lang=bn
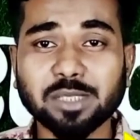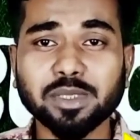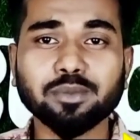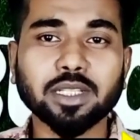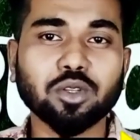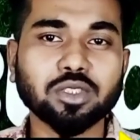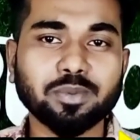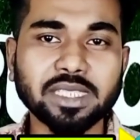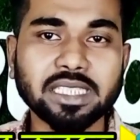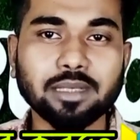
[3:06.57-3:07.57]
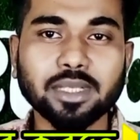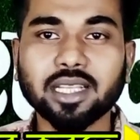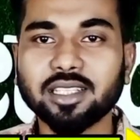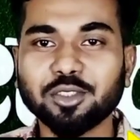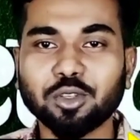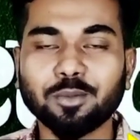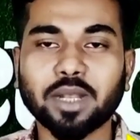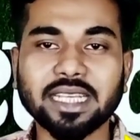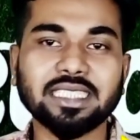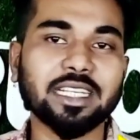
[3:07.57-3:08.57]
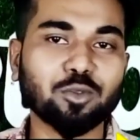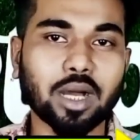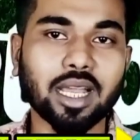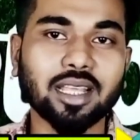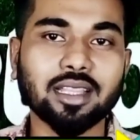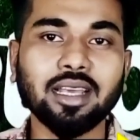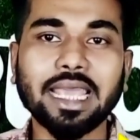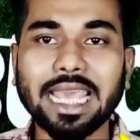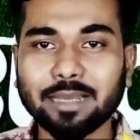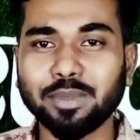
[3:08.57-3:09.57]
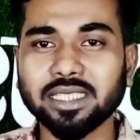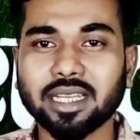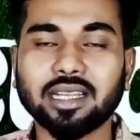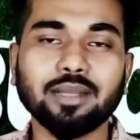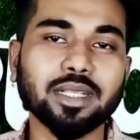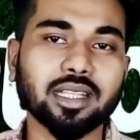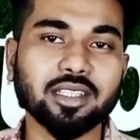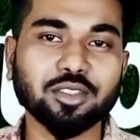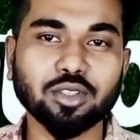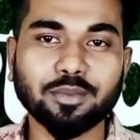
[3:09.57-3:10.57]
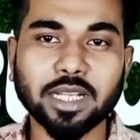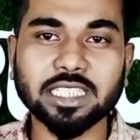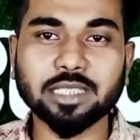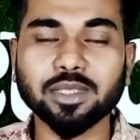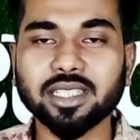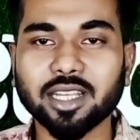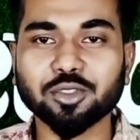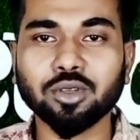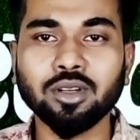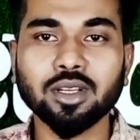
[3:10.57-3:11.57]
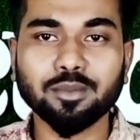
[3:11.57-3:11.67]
পাঁচ পিস বা দশ পিস নেবে তাদের জন্য প্রাইসটা একটু আলাদা এক পিস যারা নেবে তাদের জন্য প্রাইস আসবে তেরোশো